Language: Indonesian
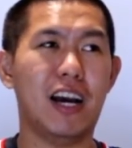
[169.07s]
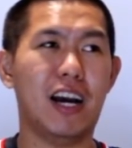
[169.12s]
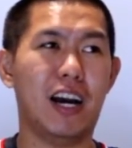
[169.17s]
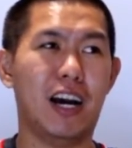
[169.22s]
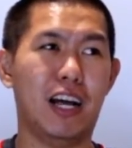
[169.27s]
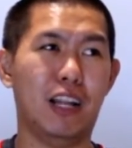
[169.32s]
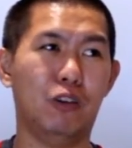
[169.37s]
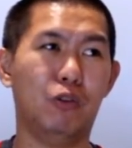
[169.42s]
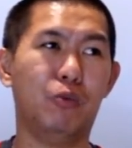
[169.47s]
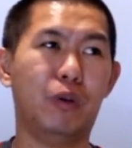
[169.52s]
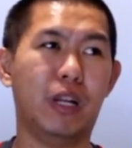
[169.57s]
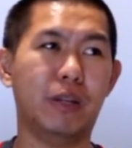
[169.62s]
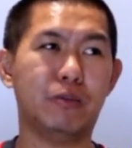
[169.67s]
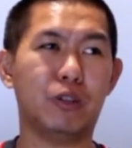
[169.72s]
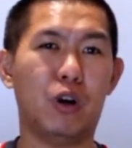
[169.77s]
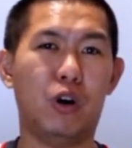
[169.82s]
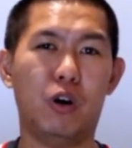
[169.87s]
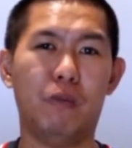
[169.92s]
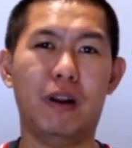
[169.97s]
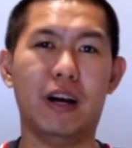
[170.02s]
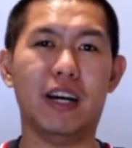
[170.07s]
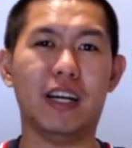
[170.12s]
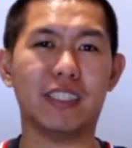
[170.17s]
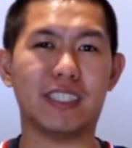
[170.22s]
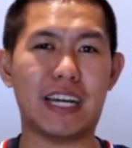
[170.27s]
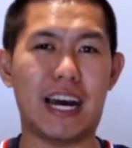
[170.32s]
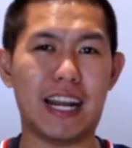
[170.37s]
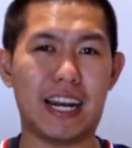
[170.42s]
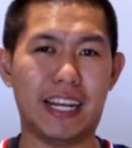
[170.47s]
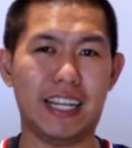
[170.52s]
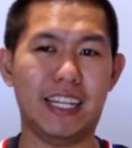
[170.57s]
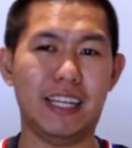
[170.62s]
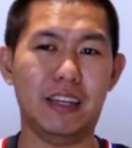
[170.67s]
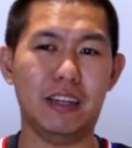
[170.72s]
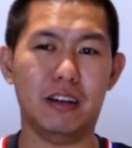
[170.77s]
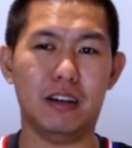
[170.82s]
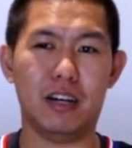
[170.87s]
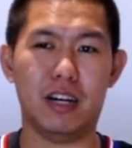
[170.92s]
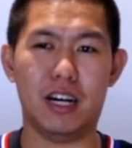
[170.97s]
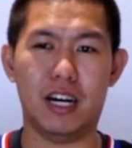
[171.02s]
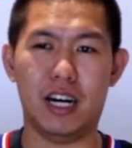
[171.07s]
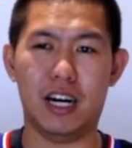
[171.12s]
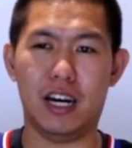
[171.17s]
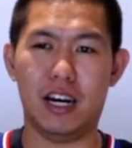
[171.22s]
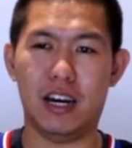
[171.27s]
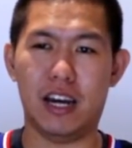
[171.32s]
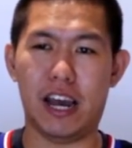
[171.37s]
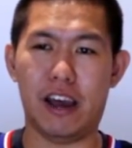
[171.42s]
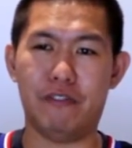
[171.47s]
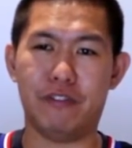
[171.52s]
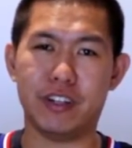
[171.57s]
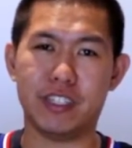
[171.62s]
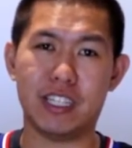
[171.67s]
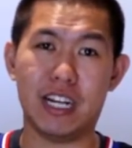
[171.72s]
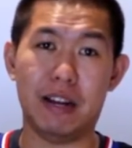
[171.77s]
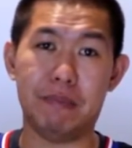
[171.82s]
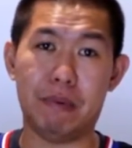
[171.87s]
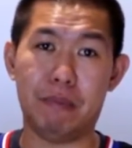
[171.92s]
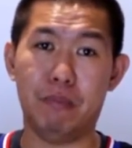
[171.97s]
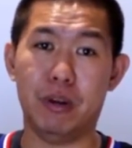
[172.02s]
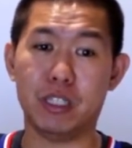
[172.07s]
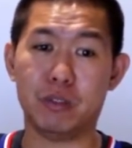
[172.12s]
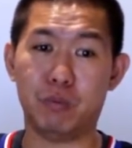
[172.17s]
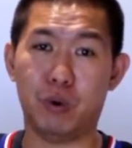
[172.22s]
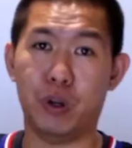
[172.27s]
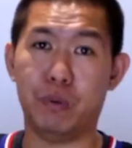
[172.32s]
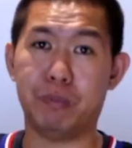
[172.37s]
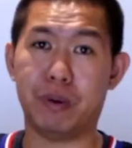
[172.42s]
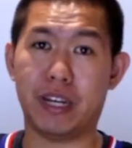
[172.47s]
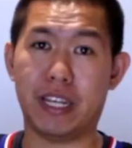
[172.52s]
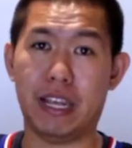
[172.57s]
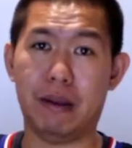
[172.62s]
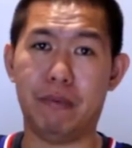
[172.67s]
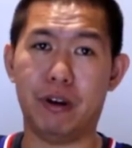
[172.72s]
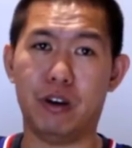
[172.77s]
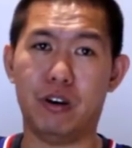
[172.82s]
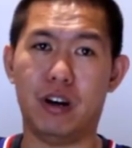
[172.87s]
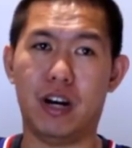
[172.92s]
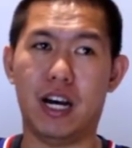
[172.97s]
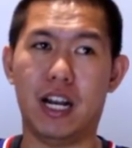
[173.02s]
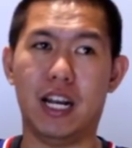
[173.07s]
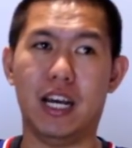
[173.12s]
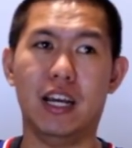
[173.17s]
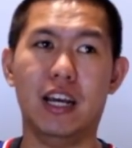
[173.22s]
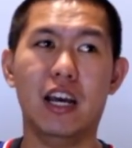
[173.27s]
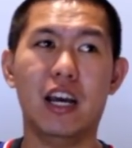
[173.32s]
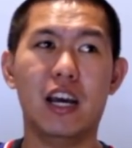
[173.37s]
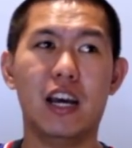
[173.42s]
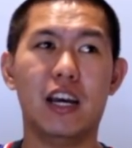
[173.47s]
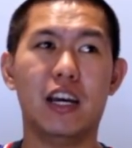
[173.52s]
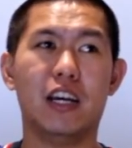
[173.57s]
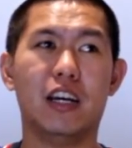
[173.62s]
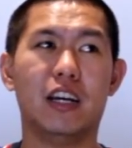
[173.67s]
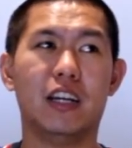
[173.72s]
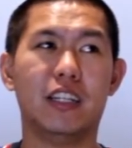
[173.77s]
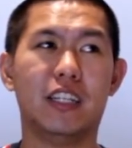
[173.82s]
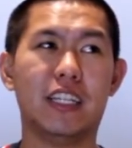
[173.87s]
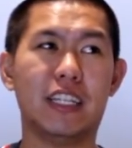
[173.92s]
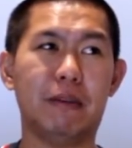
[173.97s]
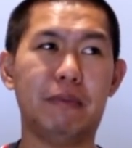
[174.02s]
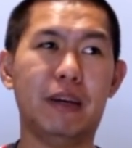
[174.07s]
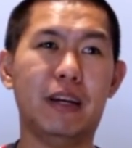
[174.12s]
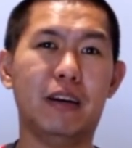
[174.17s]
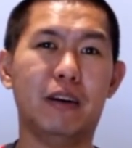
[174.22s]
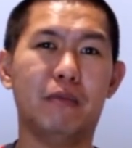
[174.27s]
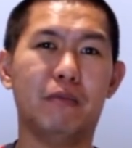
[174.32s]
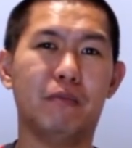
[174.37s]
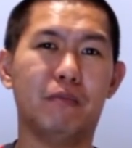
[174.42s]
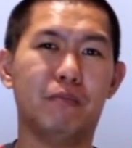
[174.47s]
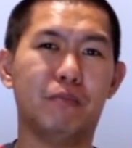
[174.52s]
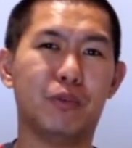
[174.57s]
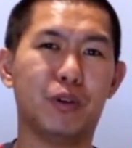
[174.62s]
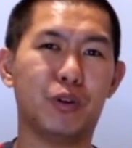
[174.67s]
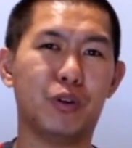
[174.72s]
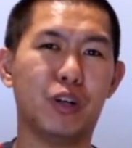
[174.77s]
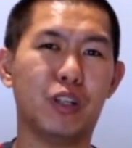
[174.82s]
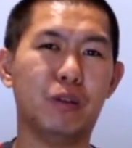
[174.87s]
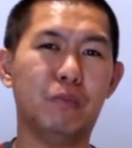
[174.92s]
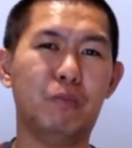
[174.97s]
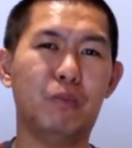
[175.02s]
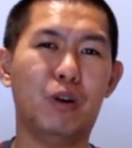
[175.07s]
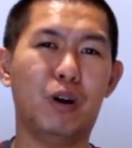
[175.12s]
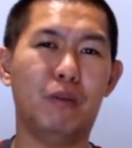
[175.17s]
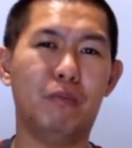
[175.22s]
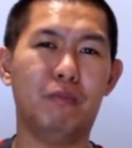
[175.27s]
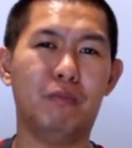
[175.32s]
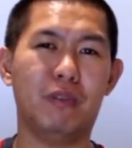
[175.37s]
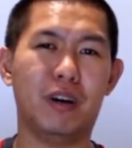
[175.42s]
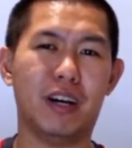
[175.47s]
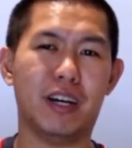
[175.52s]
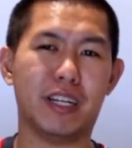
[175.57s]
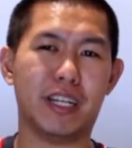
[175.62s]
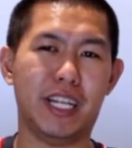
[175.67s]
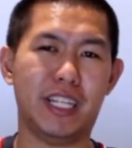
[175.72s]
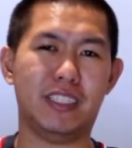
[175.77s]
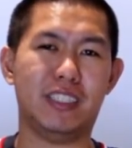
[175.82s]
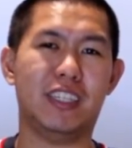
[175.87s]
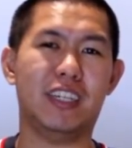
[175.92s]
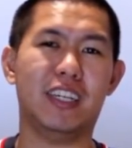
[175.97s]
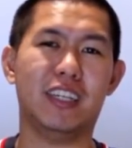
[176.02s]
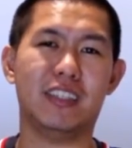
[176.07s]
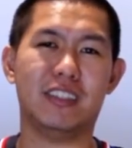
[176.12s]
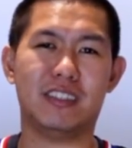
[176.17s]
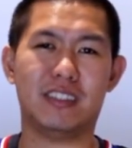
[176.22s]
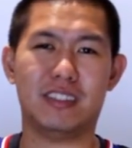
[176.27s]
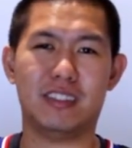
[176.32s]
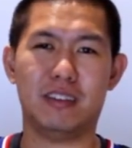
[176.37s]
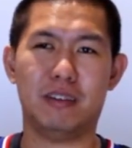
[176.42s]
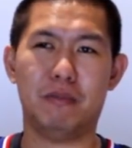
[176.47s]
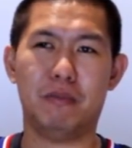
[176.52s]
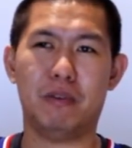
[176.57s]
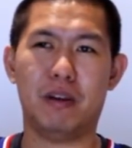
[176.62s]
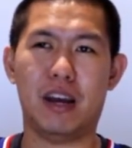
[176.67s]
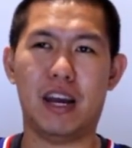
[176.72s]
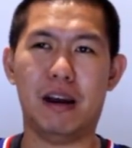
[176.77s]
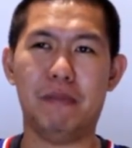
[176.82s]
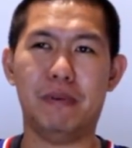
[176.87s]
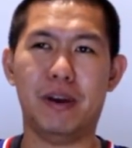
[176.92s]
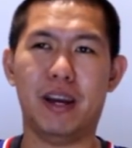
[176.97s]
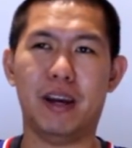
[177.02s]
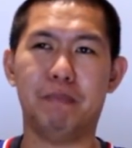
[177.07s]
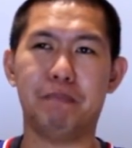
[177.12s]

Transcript: uh, Lou Williams kalau gue bilang sekarang ini uh, average-nya 18 poin per game ya kalau dia tapi menurut gue tuh belum reach his apa ya